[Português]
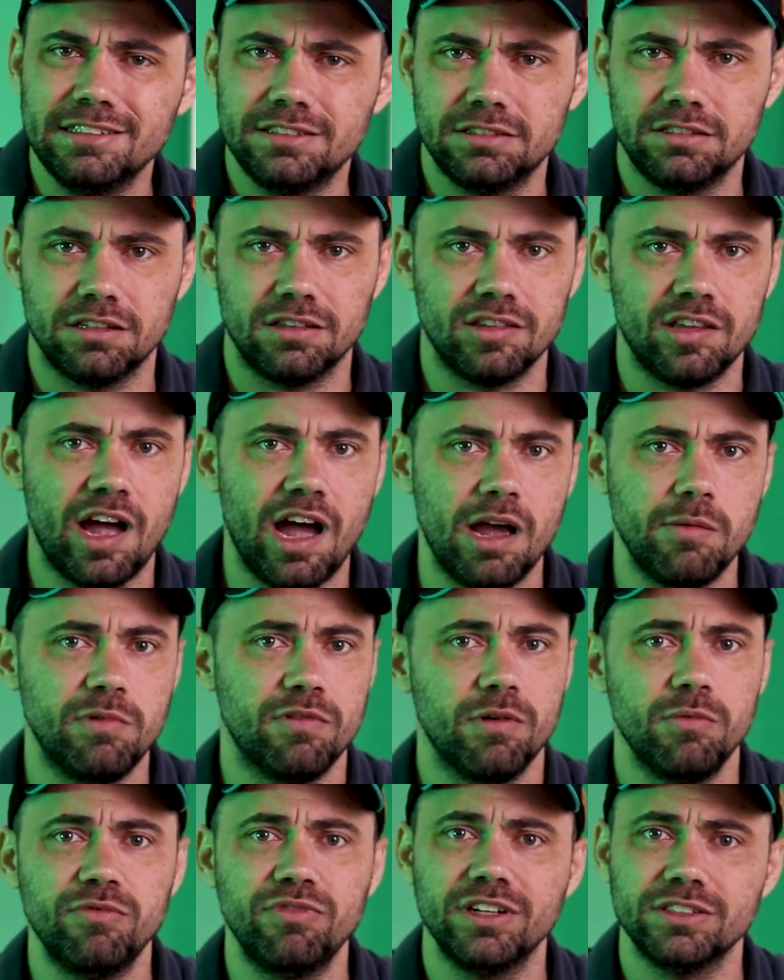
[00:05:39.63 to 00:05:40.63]
esse
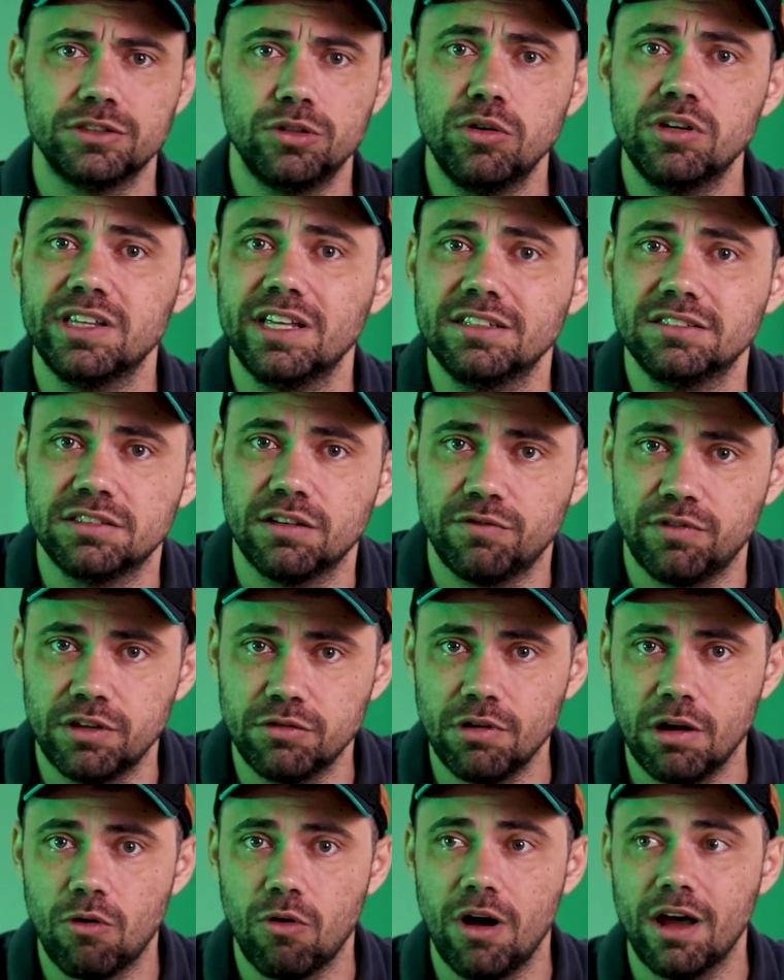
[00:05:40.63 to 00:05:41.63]
time, vamos fazer o que tem que ser
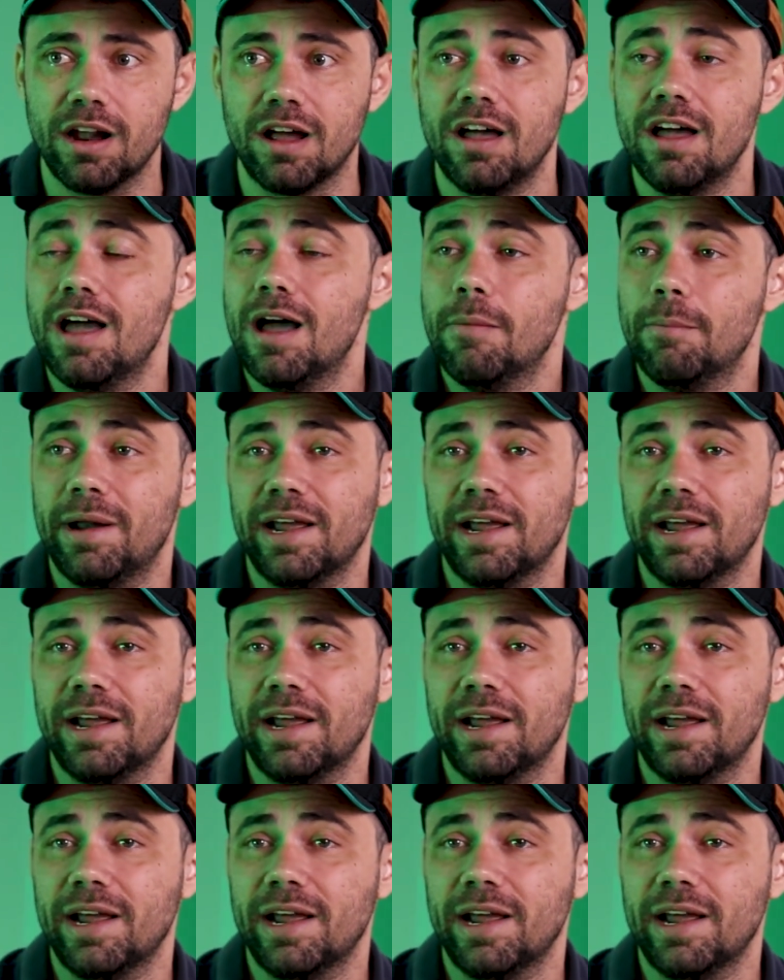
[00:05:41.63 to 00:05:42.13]
feito agora,